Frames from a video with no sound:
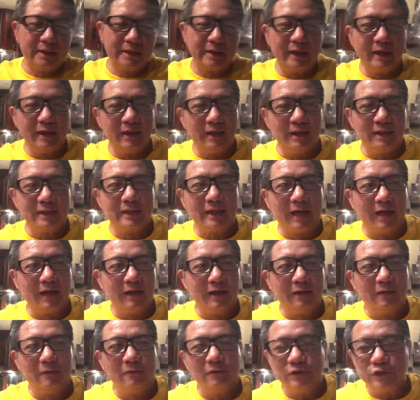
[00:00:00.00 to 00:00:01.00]
chì lẫn chài
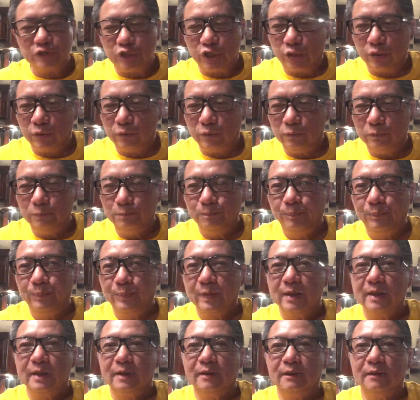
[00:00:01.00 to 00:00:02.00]
đâu có chịu
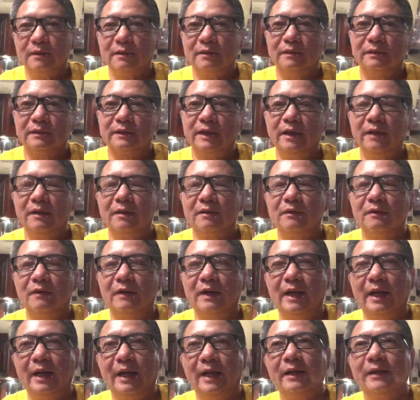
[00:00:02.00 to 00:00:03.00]
nó còn tiếc
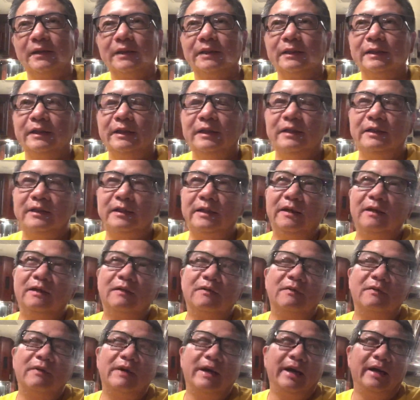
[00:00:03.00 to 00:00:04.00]
quá khi tiếc
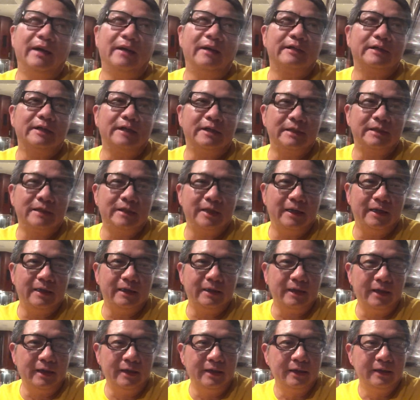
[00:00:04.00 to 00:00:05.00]
quá là chần chừ
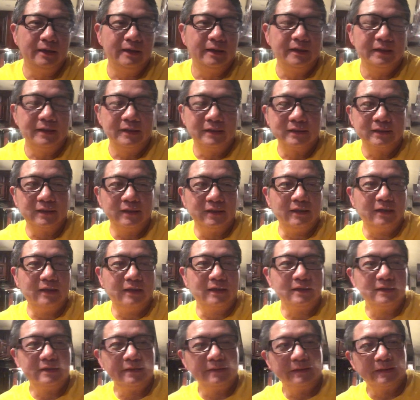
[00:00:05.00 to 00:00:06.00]
á thì
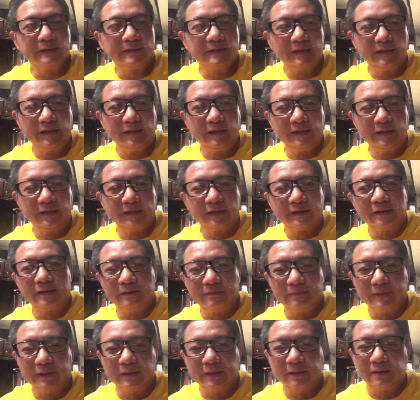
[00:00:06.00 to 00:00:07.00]
ở trên kia cái
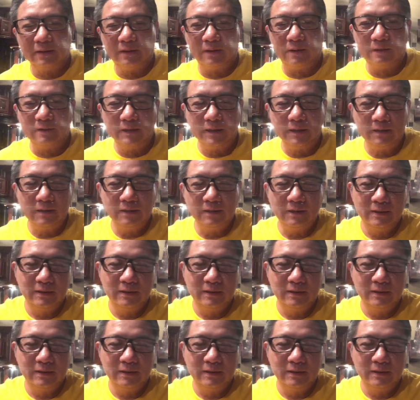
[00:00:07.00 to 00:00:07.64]
ông ấn độ á